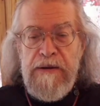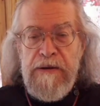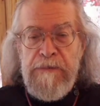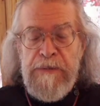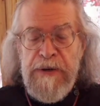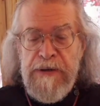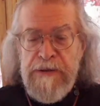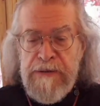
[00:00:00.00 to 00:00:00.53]
И
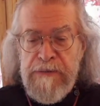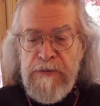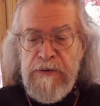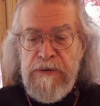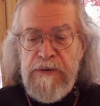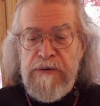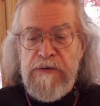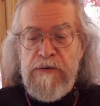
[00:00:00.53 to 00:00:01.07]

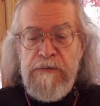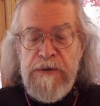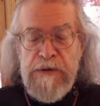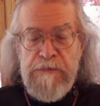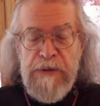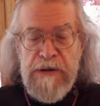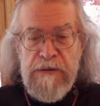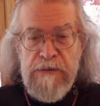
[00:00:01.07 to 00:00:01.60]
поэтому
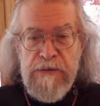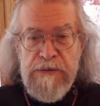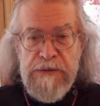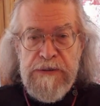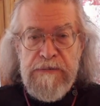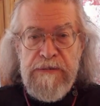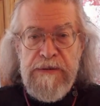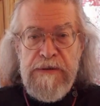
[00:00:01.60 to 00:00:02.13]

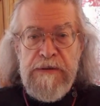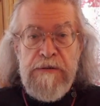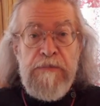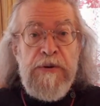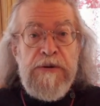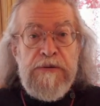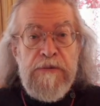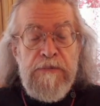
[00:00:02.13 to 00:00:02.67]
кумиропоклонство – это
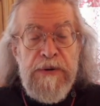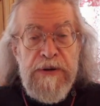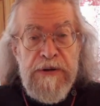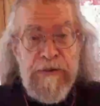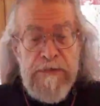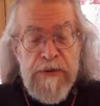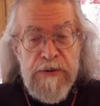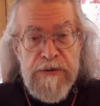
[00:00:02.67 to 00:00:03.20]

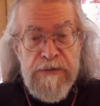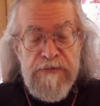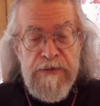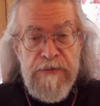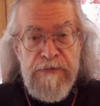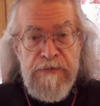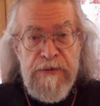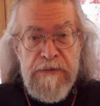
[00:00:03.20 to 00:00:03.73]
преступление против
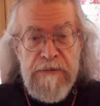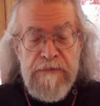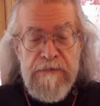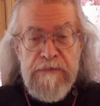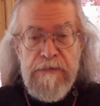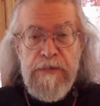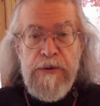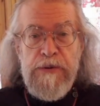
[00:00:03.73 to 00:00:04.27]
любви,
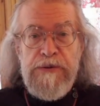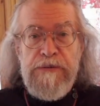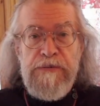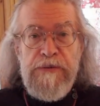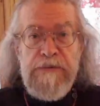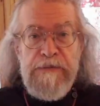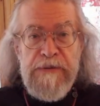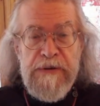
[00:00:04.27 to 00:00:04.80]
против
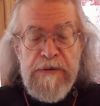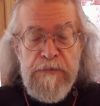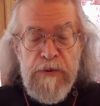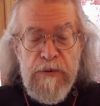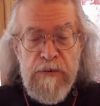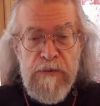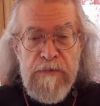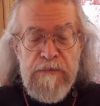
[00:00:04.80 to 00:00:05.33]
любви к
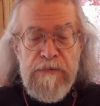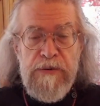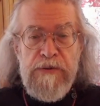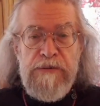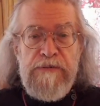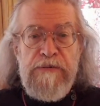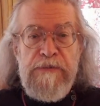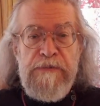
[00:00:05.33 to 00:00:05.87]
Богу,
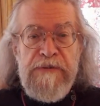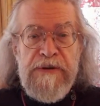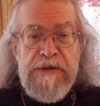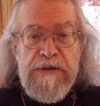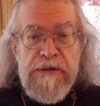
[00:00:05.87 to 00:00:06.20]
против любви к